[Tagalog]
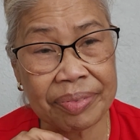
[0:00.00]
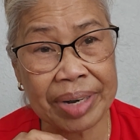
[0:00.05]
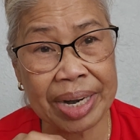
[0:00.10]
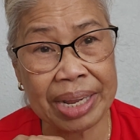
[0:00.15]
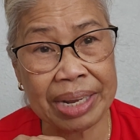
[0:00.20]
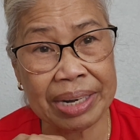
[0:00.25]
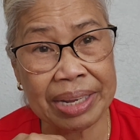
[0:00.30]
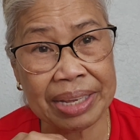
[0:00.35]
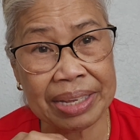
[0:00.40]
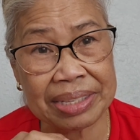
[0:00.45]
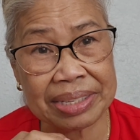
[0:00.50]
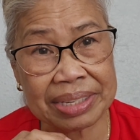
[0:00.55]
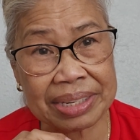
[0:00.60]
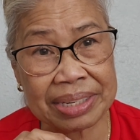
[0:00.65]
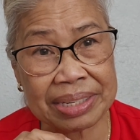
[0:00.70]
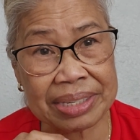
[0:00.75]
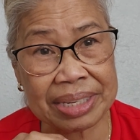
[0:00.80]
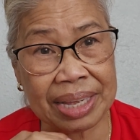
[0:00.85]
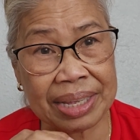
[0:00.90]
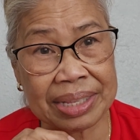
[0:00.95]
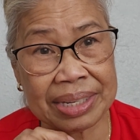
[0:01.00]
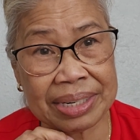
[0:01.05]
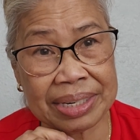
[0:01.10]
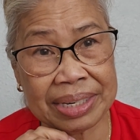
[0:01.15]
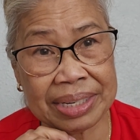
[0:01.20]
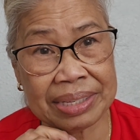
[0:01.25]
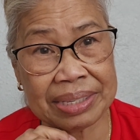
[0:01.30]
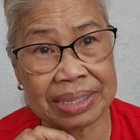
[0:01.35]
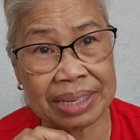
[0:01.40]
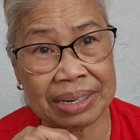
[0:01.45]
Friday at saka
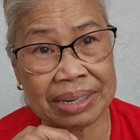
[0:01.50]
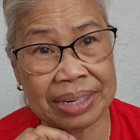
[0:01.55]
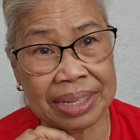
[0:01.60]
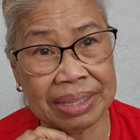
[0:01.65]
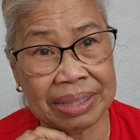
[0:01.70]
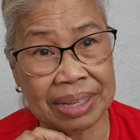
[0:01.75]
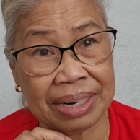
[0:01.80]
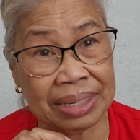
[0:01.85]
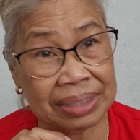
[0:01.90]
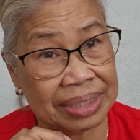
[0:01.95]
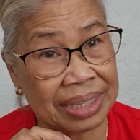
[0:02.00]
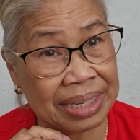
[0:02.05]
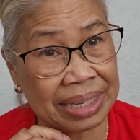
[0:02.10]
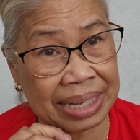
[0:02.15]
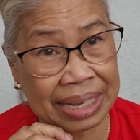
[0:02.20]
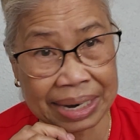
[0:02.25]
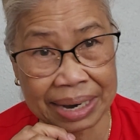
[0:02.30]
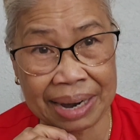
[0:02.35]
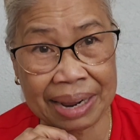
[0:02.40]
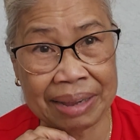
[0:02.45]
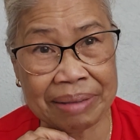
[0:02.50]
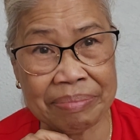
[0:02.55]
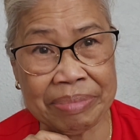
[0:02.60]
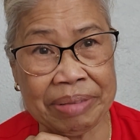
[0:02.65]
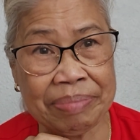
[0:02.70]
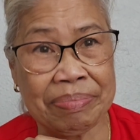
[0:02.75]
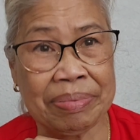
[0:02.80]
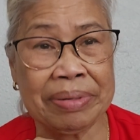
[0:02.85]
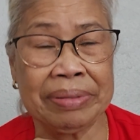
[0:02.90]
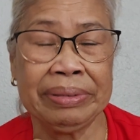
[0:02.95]
Saturday, Sunday, talagang
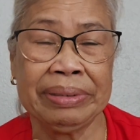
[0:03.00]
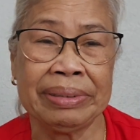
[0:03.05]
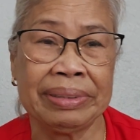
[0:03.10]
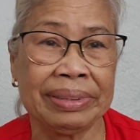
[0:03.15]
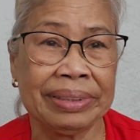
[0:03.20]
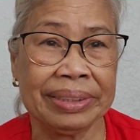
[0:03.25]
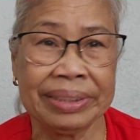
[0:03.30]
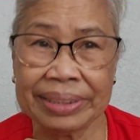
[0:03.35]
grabe po.